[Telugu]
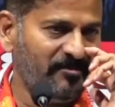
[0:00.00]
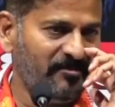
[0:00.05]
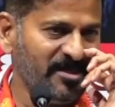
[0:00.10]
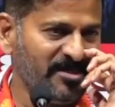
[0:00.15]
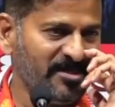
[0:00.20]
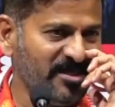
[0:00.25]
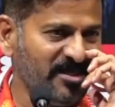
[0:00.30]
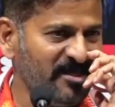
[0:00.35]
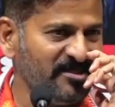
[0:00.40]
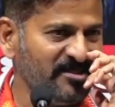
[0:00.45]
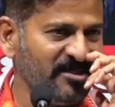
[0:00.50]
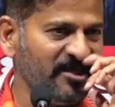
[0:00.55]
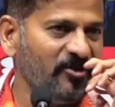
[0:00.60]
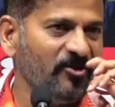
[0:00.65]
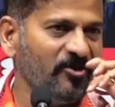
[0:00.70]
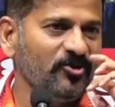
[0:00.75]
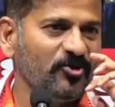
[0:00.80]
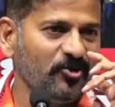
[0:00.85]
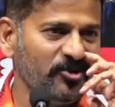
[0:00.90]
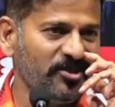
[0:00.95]
మా
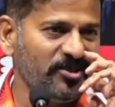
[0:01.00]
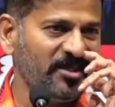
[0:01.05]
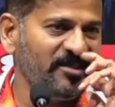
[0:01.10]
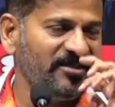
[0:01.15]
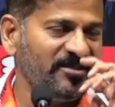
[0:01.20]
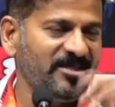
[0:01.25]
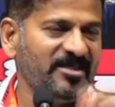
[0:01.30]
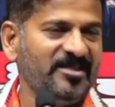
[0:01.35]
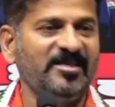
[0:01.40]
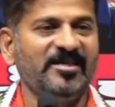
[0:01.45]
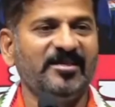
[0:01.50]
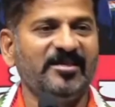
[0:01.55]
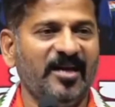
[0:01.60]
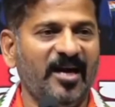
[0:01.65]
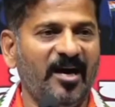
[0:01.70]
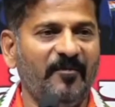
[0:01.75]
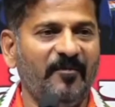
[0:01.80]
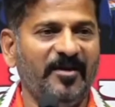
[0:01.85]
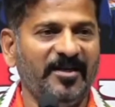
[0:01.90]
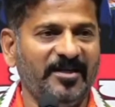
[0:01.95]
సహచరులు సూచన చేసిండ్రు
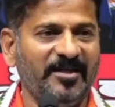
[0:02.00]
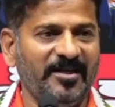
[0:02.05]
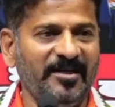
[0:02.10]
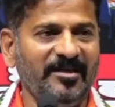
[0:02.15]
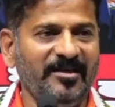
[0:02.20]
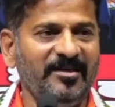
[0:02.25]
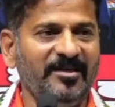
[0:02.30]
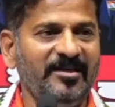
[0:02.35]
కాబట్టి